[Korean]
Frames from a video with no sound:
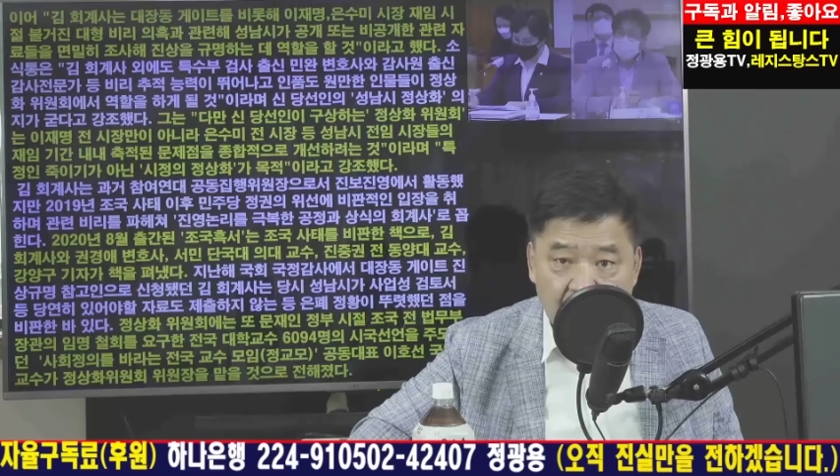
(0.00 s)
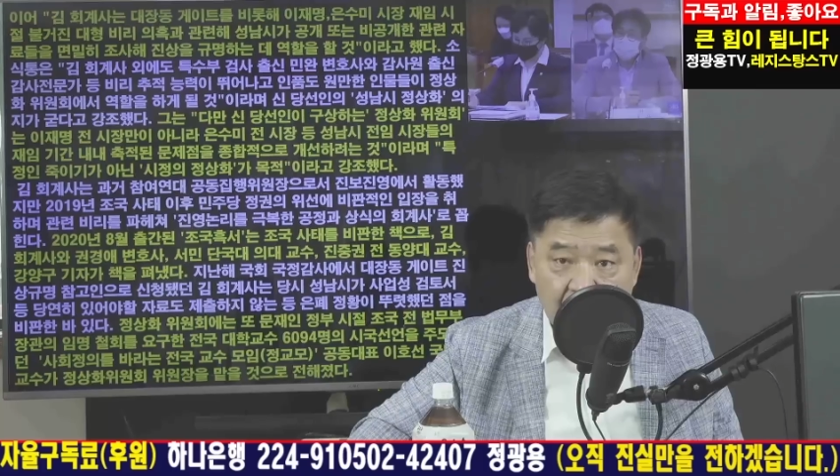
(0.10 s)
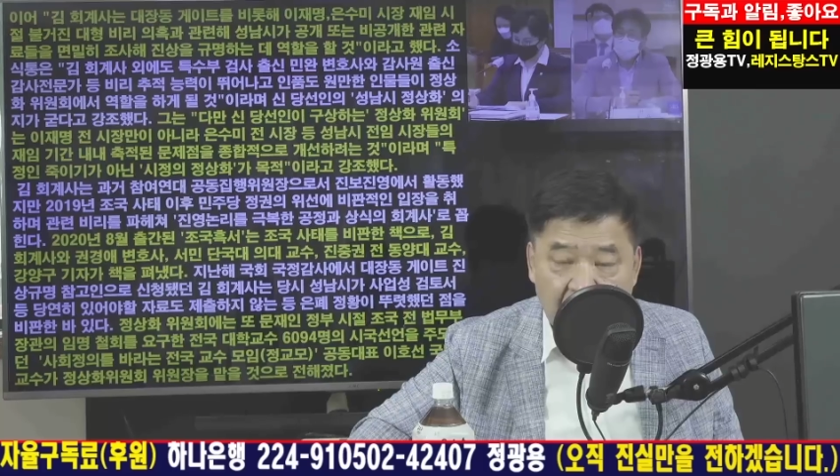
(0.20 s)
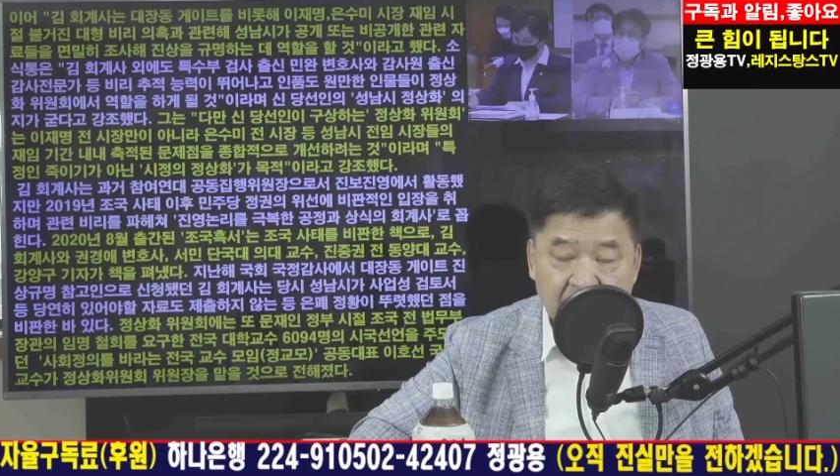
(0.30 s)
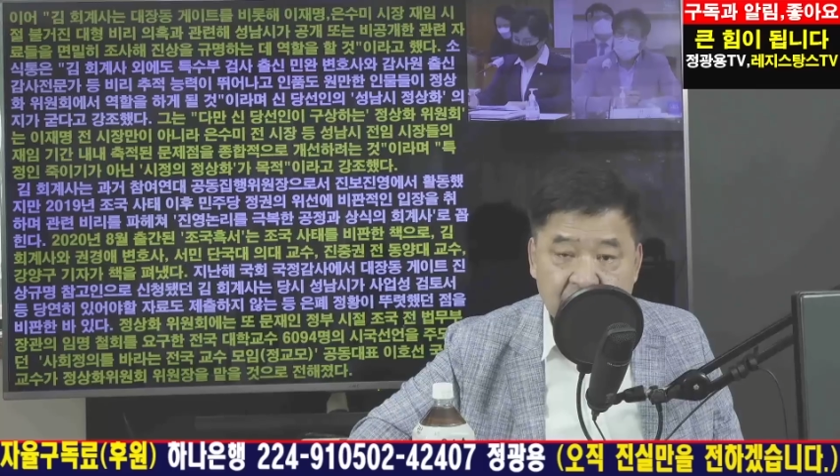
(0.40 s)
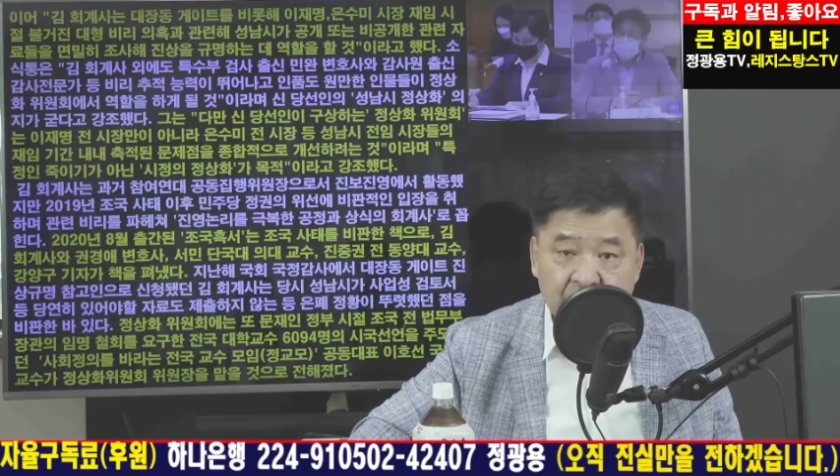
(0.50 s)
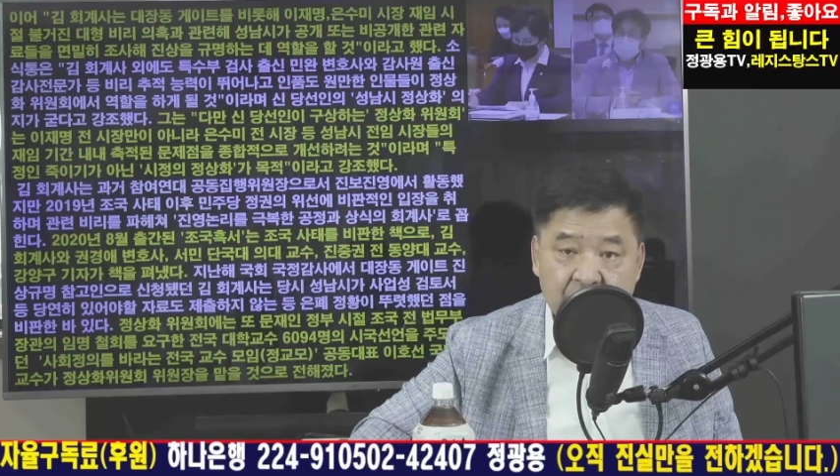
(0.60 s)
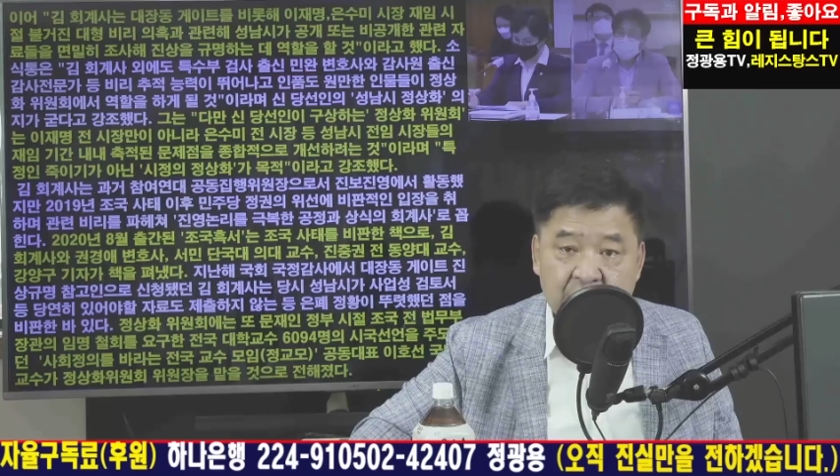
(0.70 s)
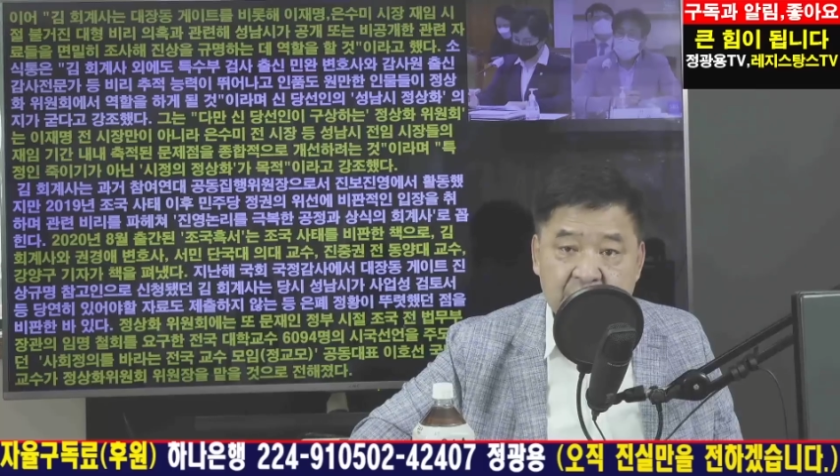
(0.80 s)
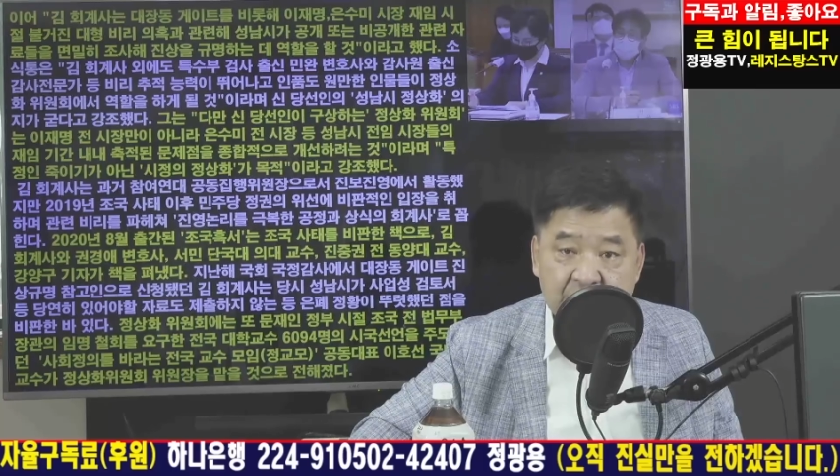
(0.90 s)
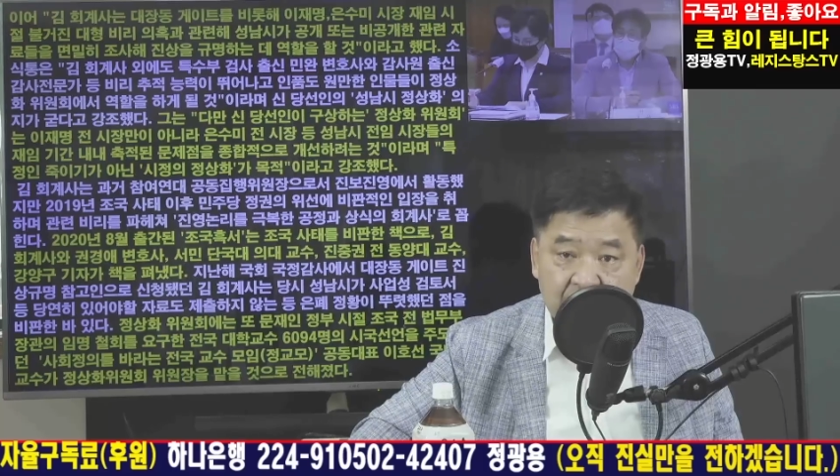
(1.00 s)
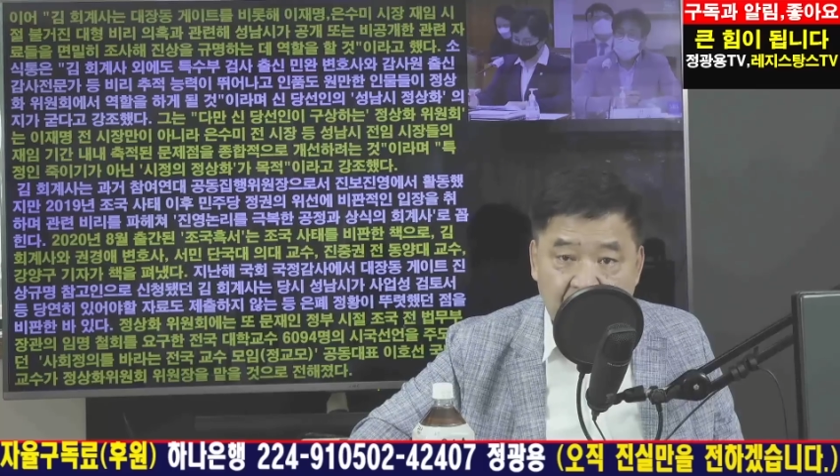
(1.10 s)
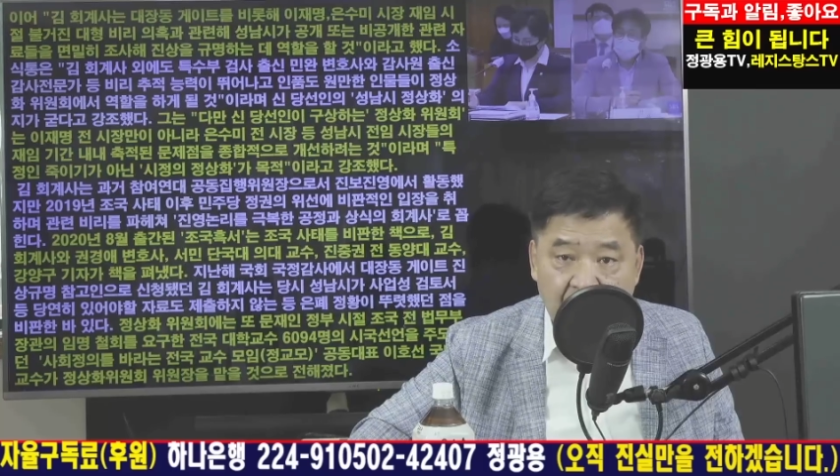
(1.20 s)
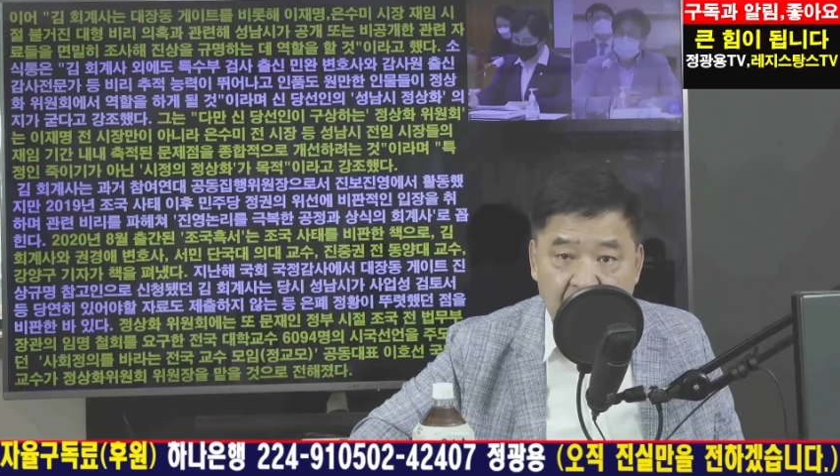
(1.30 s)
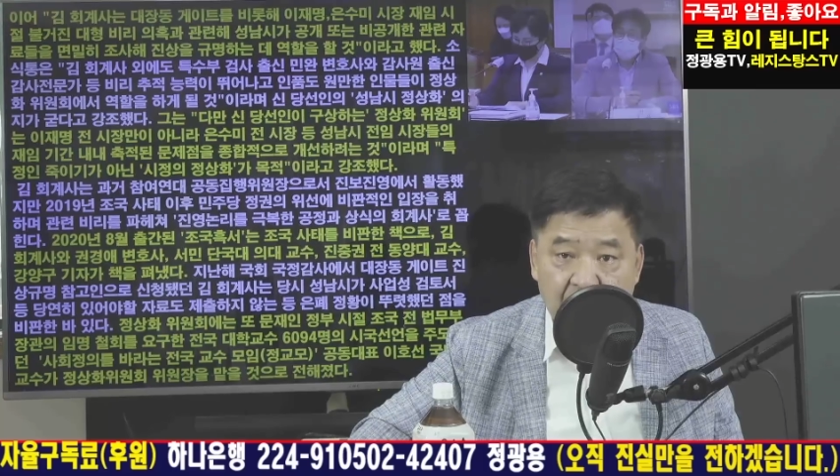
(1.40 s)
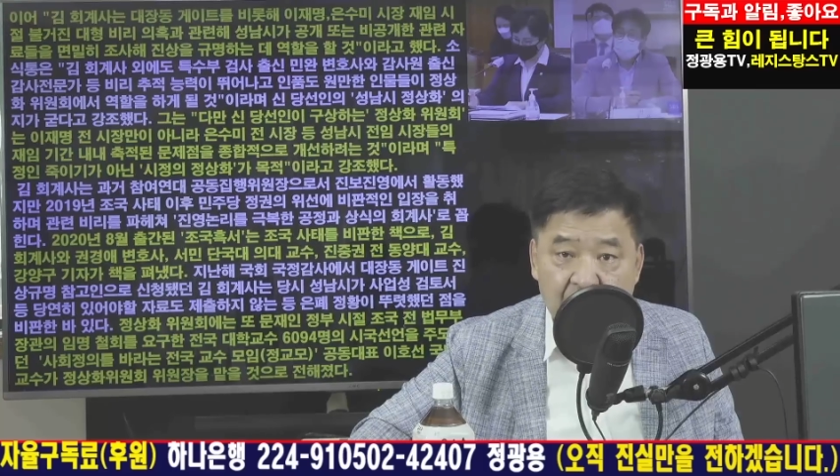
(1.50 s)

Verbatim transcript: 행정권을 쥐고